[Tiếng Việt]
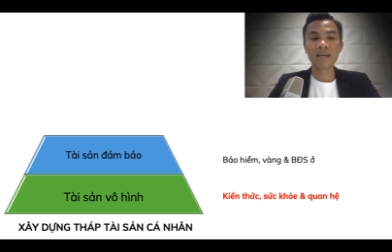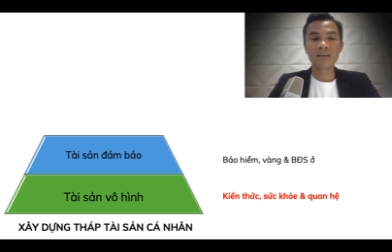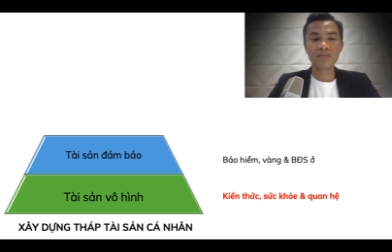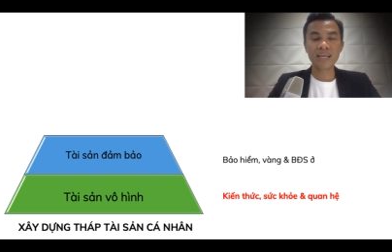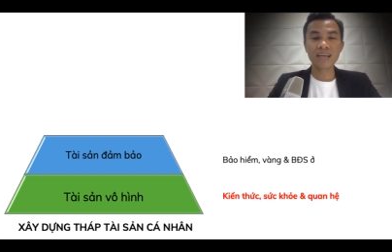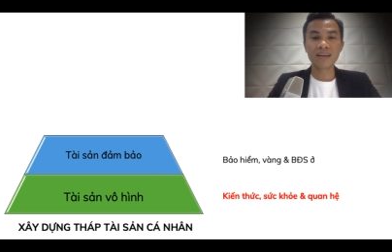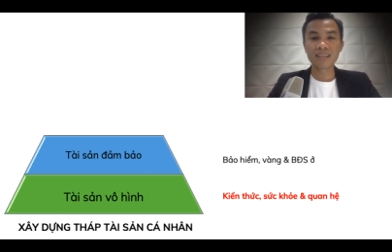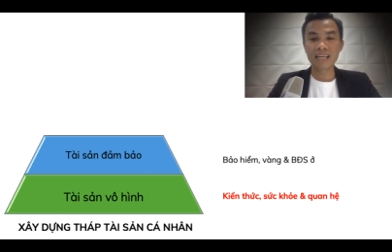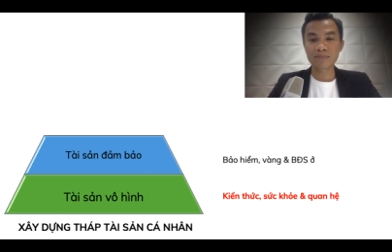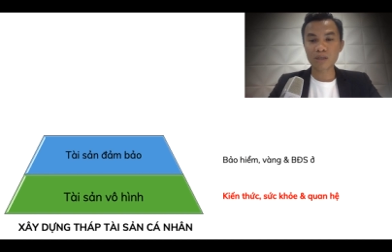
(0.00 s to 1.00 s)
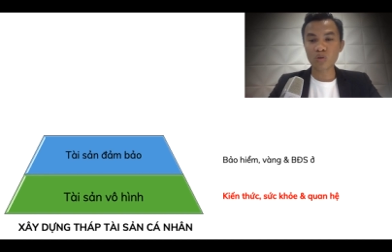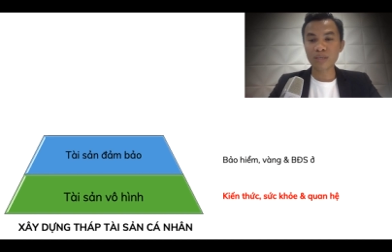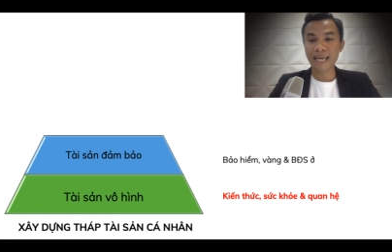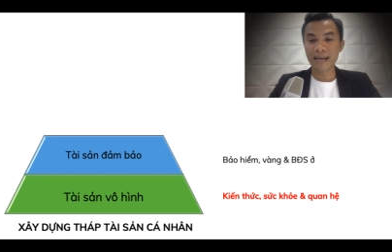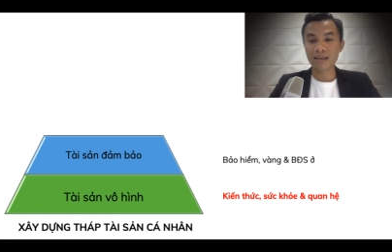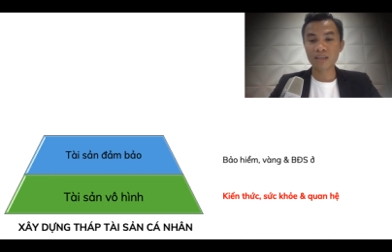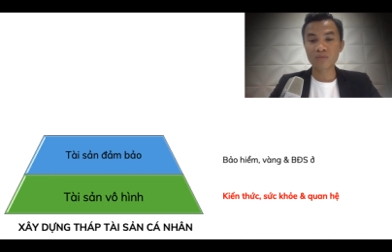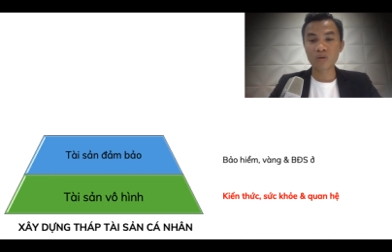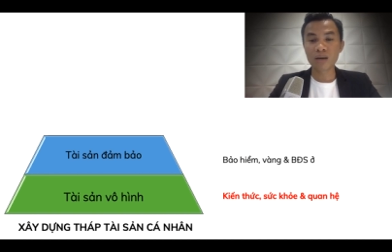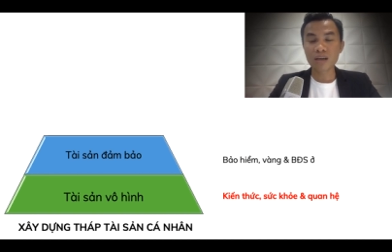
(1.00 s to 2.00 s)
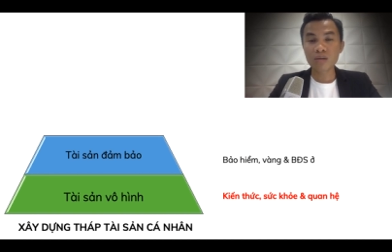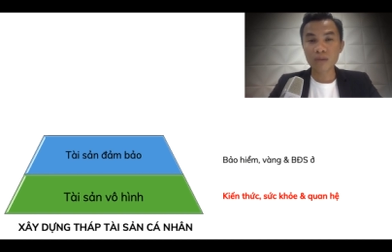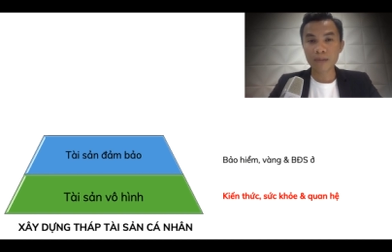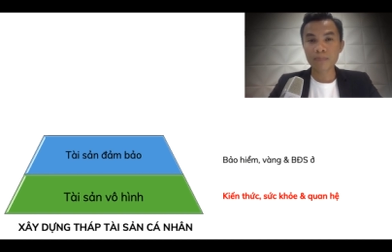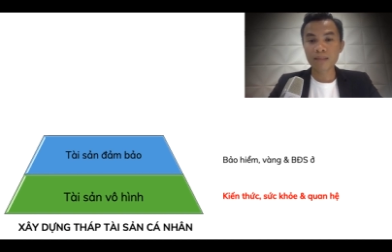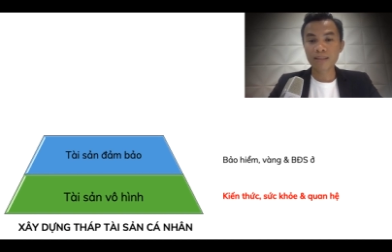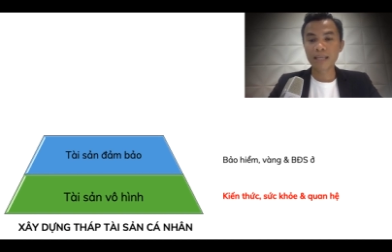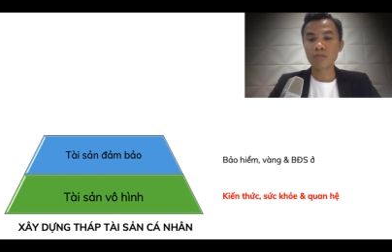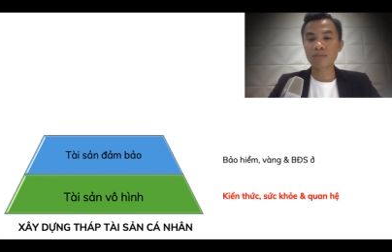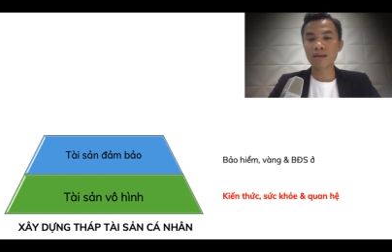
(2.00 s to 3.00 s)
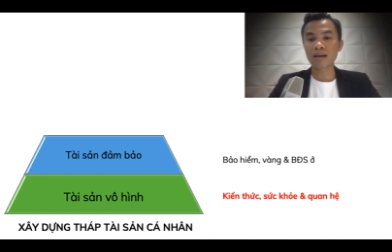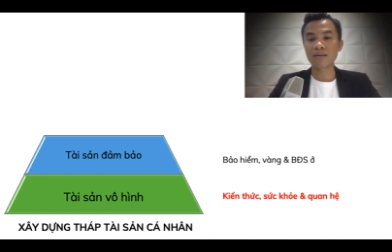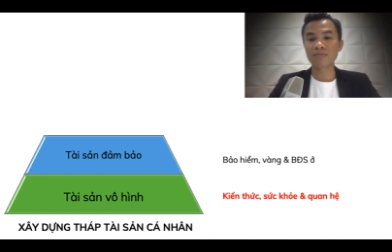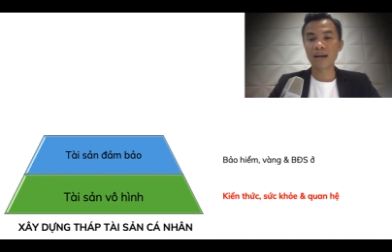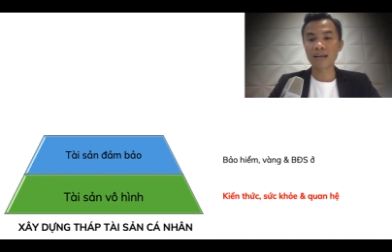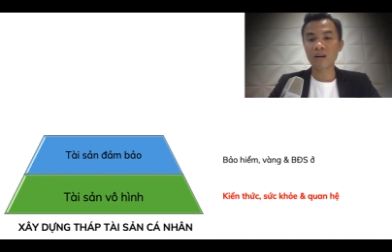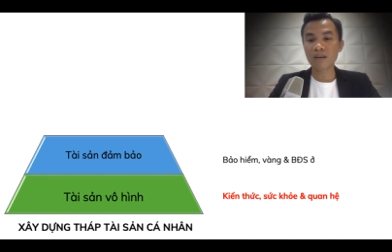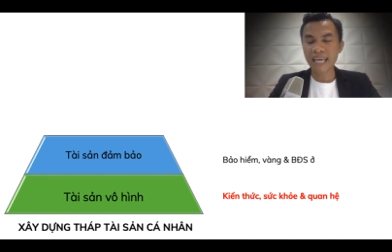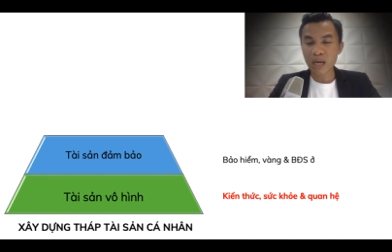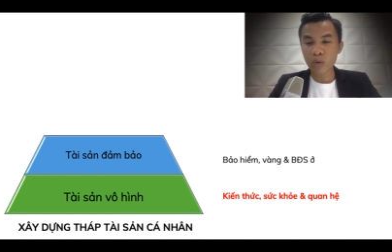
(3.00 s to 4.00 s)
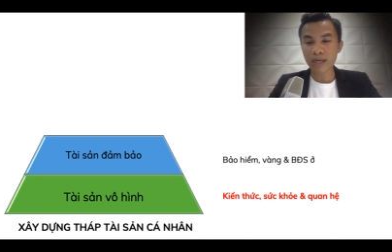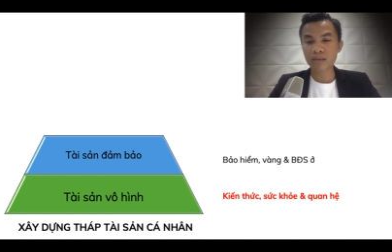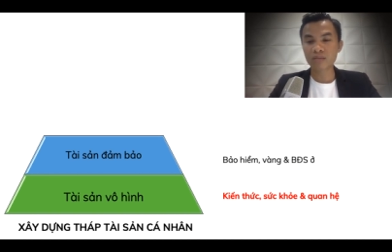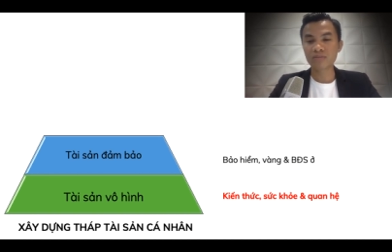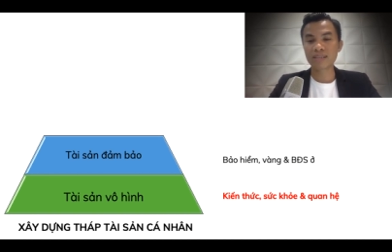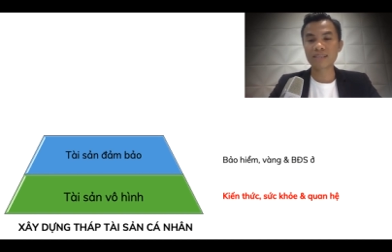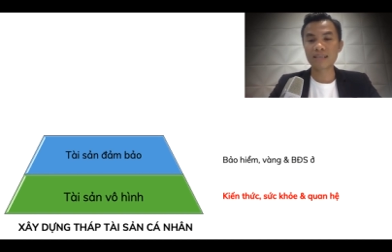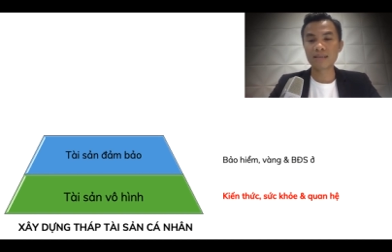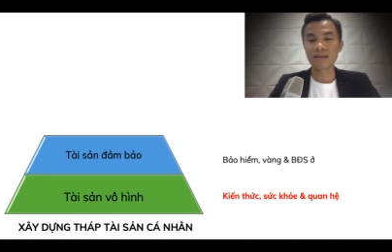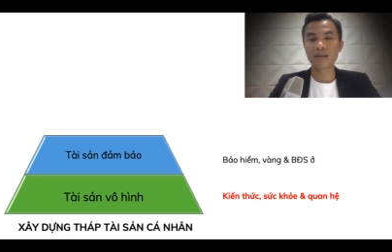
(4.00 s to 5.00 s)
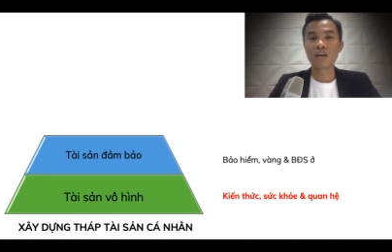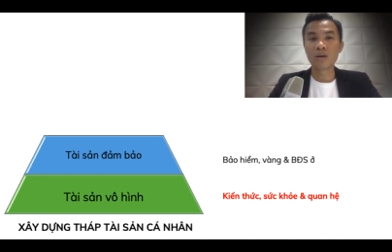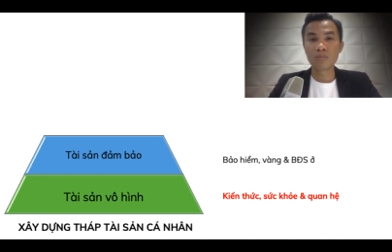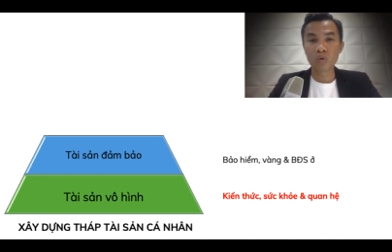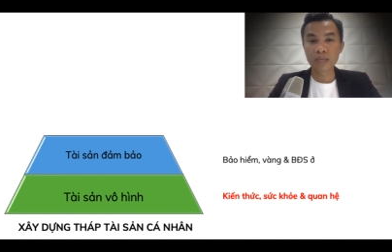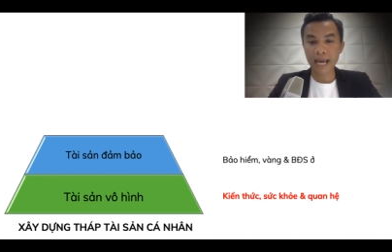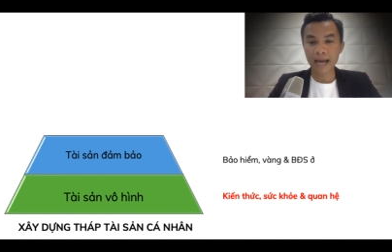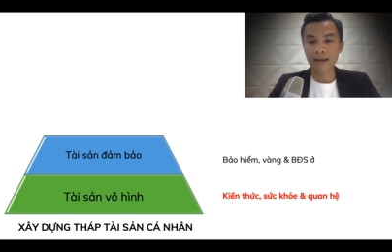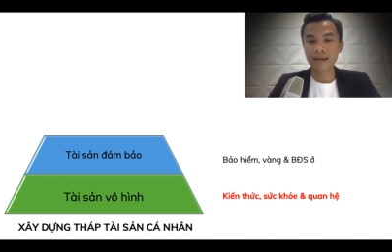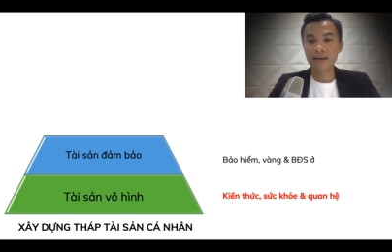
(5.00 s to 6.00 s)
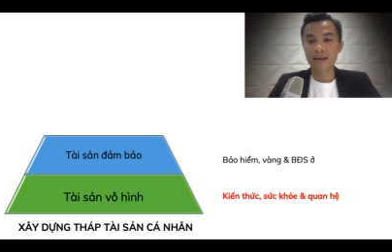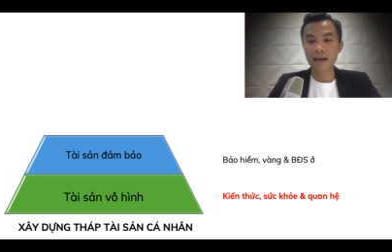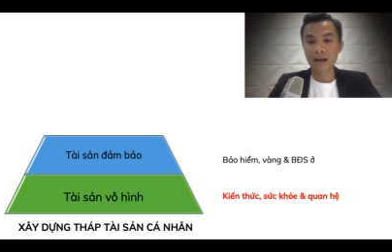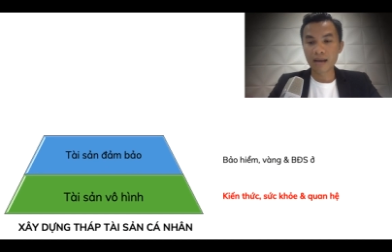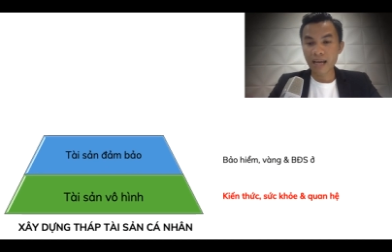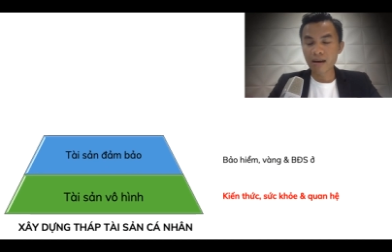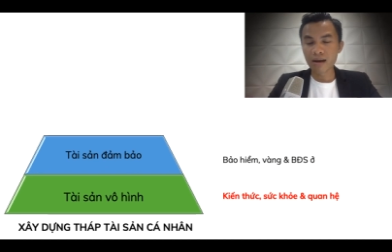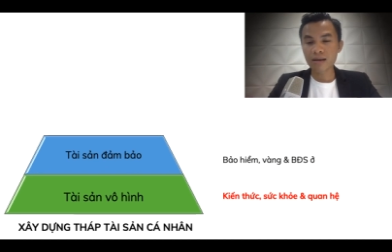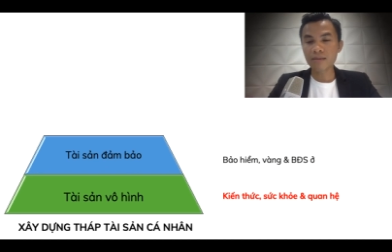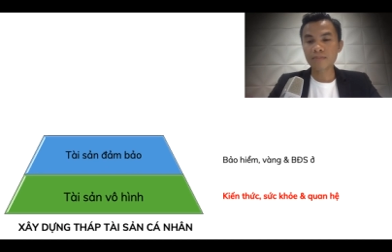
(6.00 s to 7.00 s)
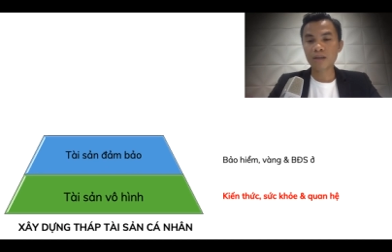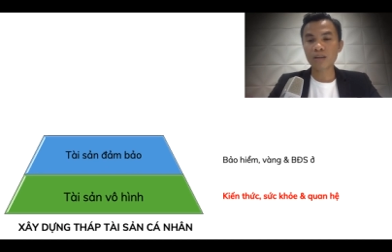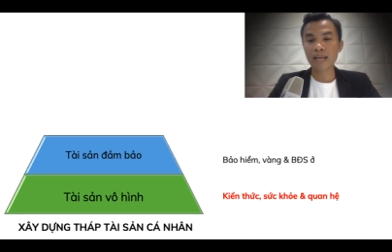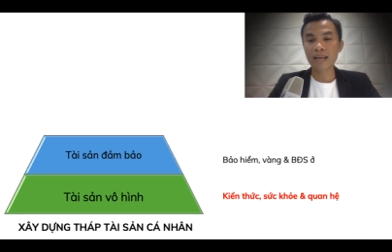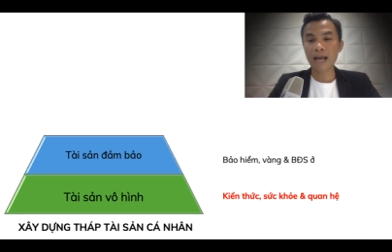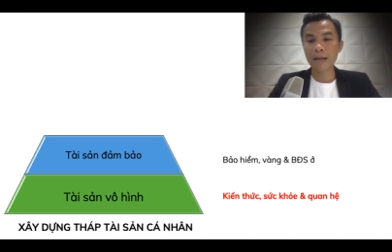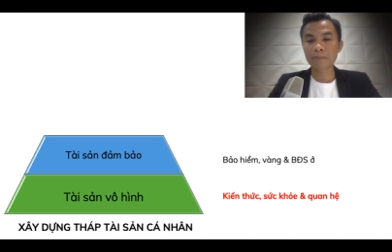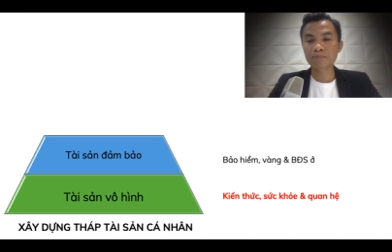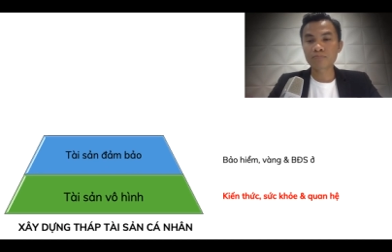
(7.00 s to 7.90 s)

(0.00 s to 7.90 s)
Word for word: phía gia đình thì làm sao có nhà ở thành phố ở đúng không ạ thì chúng ta cần phải có kế hoạch trong việc xây dựng mua nhà à, để ở có thể là